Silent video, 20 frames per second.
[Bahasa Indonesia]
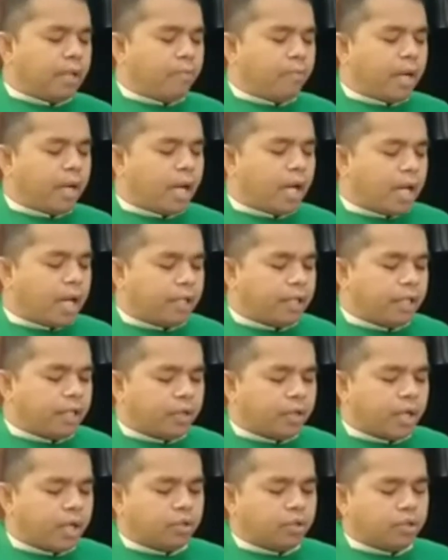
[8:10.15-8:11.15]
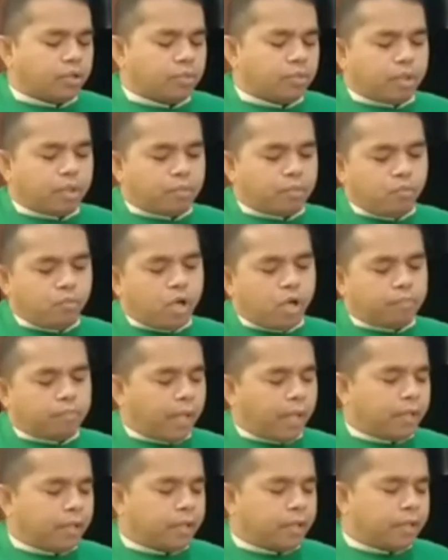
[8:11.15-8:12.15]
menghalangi orang untuk berbuat
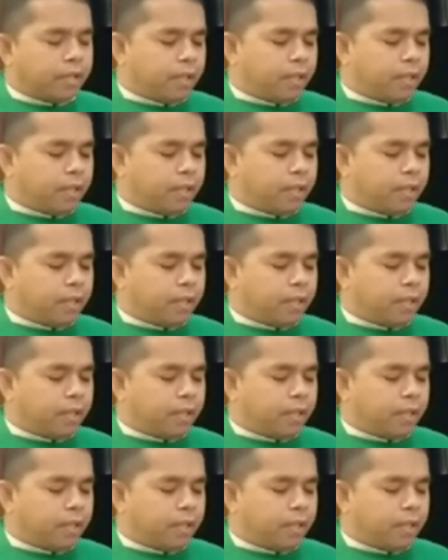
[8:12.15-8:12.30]
baik